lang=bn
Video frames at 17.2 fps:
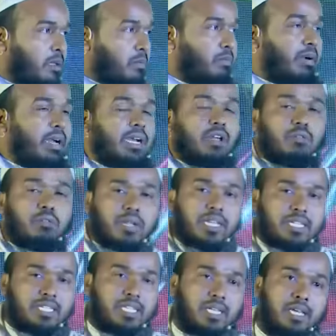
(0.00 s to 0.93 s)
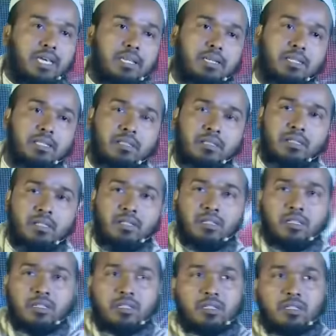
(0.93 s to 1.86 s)
পাঠাও রাইড শেয়ার
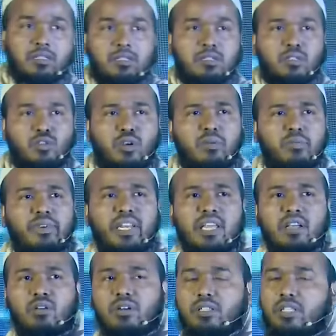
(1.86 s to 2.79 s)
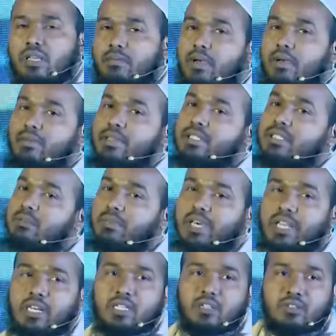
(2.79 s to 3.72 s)
সব মিলে করতাম আবার
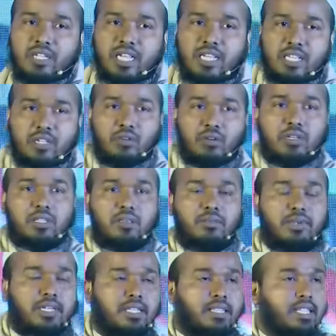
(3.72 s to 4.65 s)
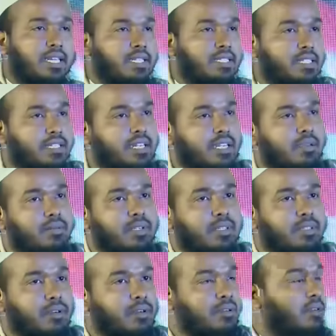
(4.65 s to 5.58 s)
মানুষের চাকরিও করতাম একটা তিন হাজার টাকা
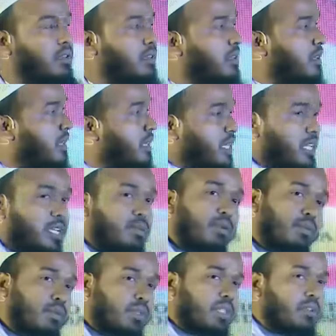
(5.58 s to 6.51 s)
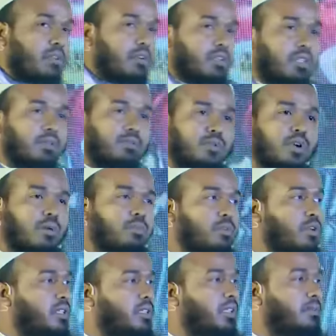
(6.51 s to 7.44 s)
বেতন ইমামতিও করতাম সব
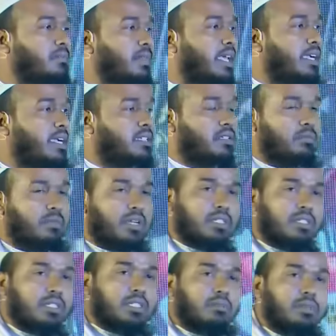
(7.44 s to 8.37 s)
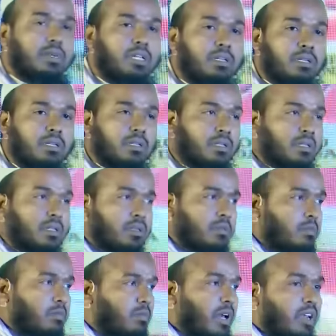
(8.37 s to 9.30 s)
করতাম দেখা গেছে মাসে আমার
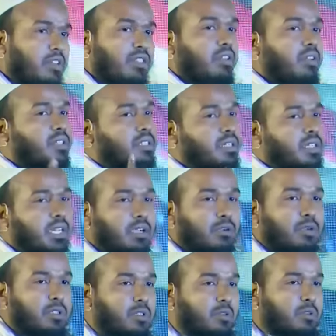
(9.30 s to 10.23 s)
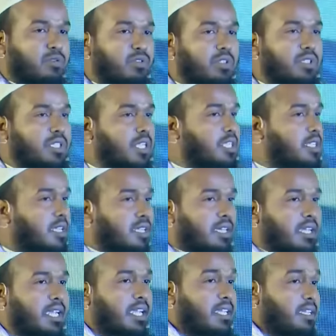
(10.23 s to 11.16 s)
বারো তেরো হাজার টাকা হইতো পঞ্চাশ হাজার
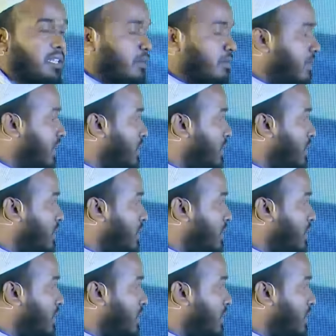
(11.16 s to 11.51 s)
টাকা মানে